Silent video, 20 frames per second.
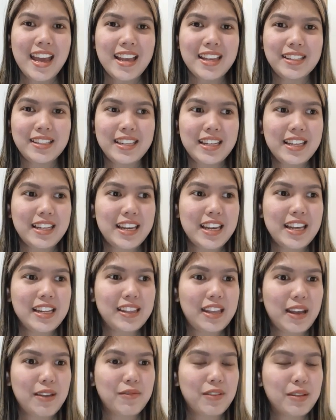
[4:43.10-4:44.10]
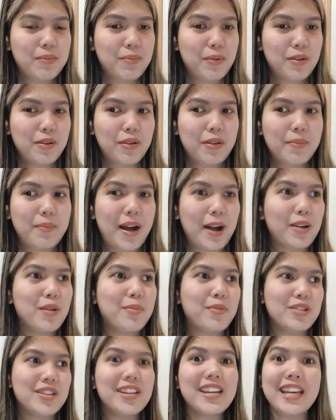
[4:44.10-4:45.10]
Si King David po, bago
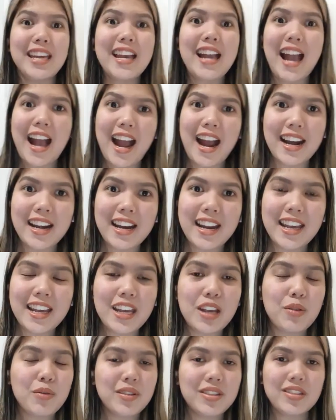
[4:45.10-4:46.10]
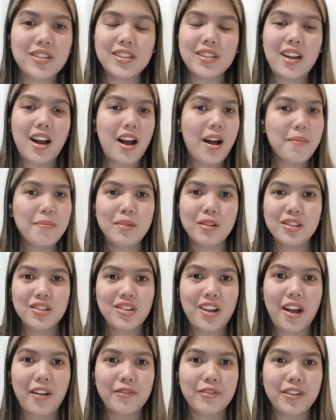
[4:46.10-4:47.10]
po siya naging hari, he was just a humble
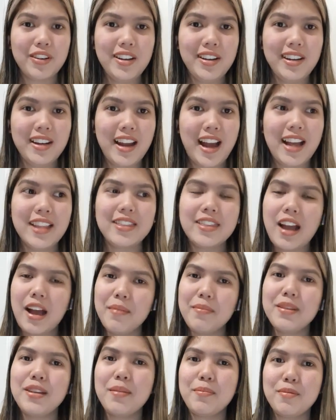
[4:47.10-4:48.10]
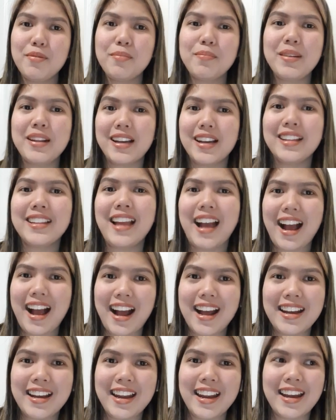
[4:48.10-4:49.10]
shepherd. Ang dami niya pong
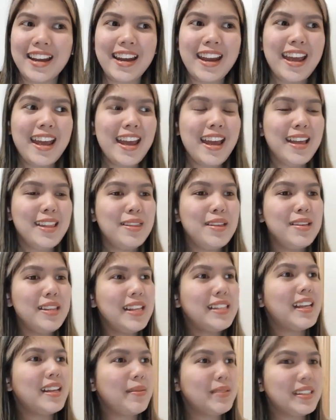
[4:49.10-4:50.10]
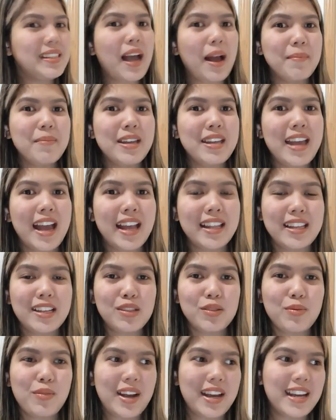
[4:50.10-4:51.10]
pinagdaanan. Na nasabi niya,
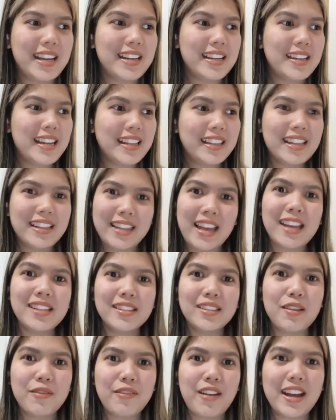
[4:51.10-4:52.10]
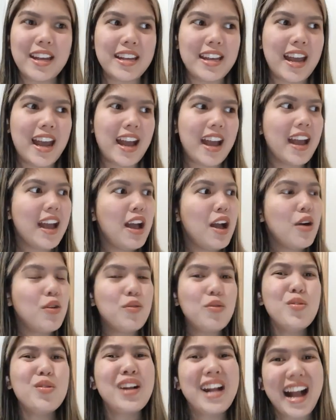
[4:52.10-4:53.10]
that's why natetestify niya
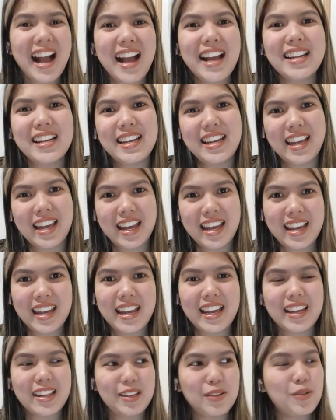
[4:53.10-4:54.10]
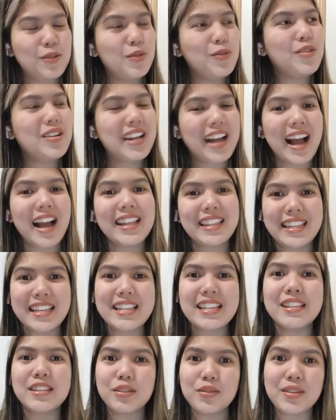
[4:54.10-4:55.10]
who God, who God
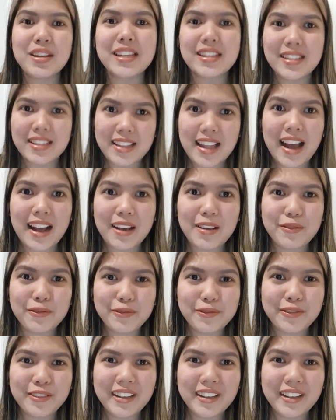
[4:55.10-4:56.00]
is to his life.